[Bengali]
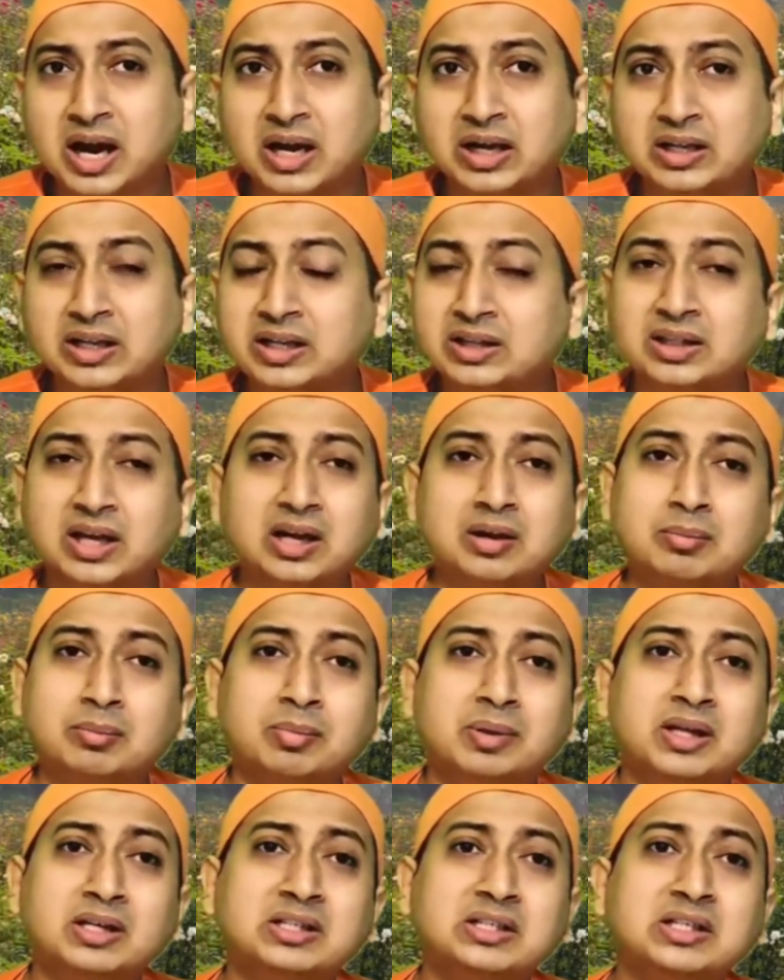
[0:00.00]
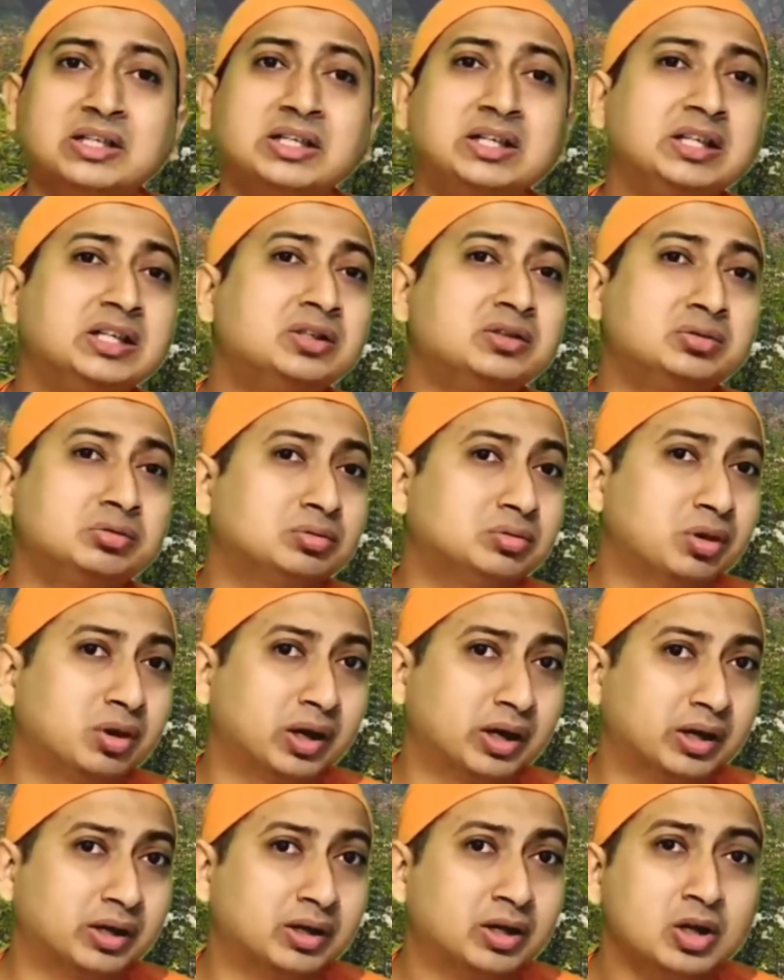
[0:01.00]
ছাড়িয়ে তার বেশি কিছু
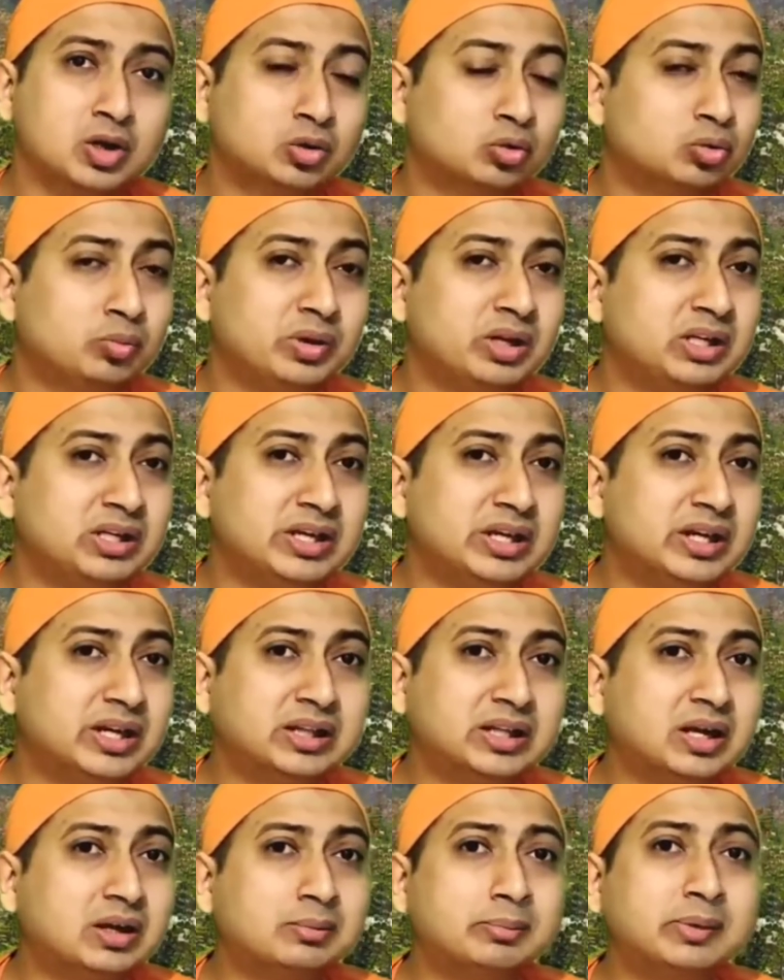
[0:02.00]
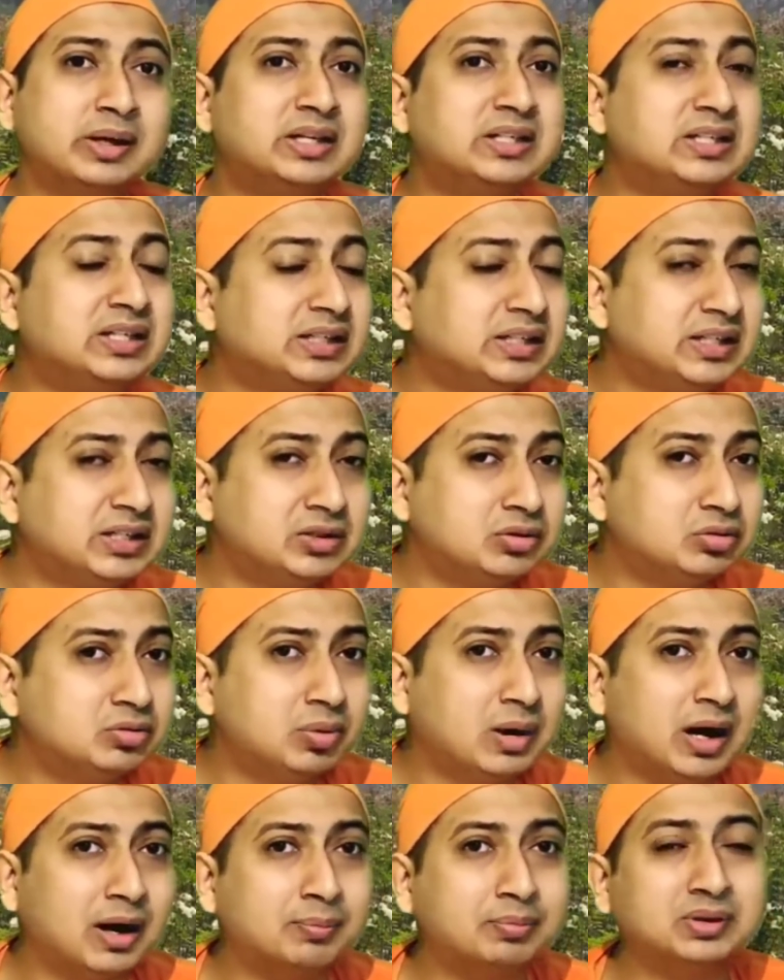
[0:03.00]
নয় তুমি নিজেকে তার বেশি কিছু
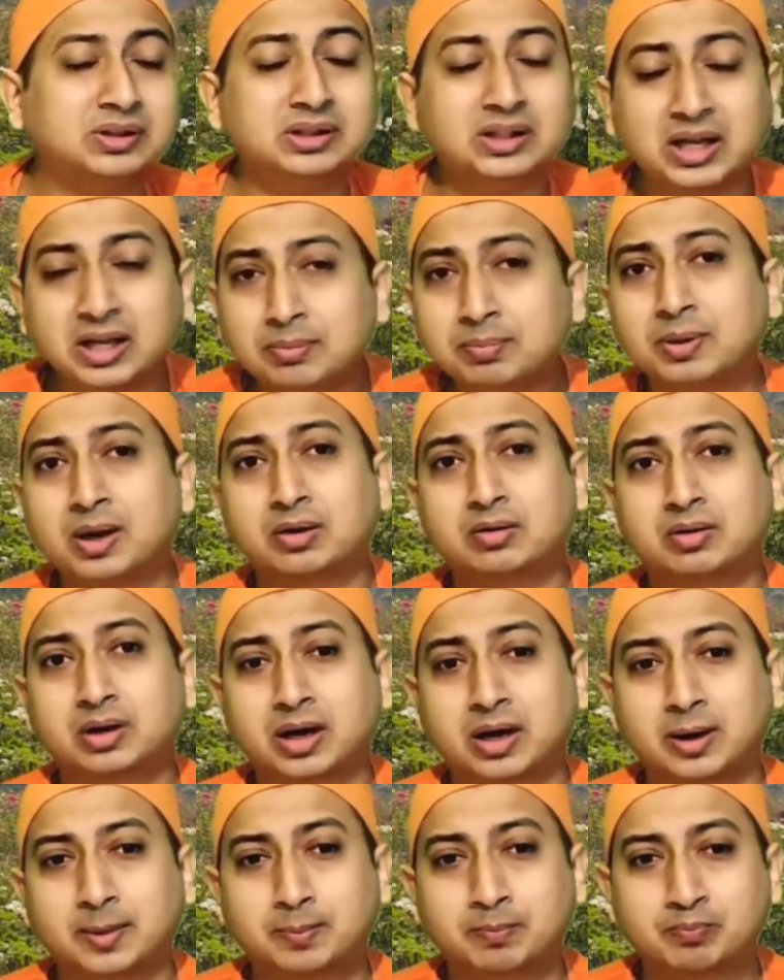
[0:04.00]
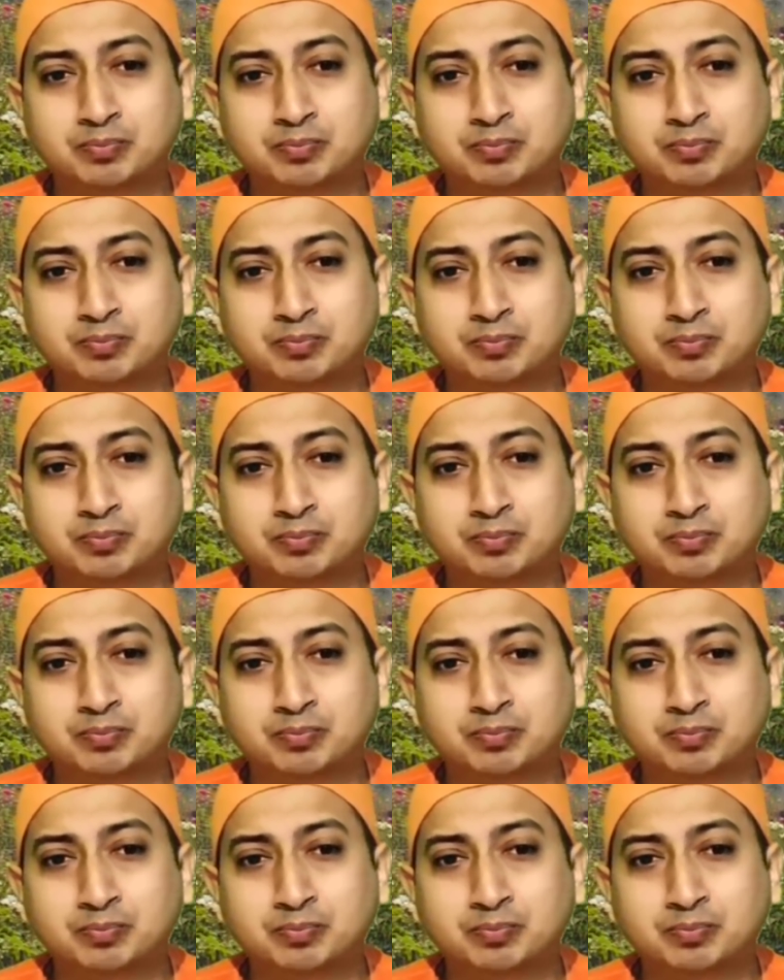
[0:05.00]
ভাবতেই পারো না